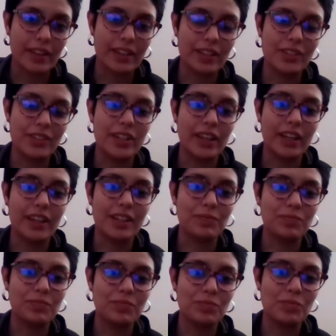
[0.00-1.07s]
creo que
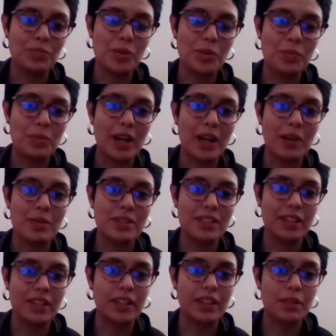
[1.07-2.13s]
muy pocas
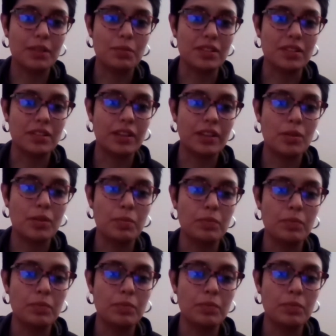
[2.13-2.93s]
veces están representados.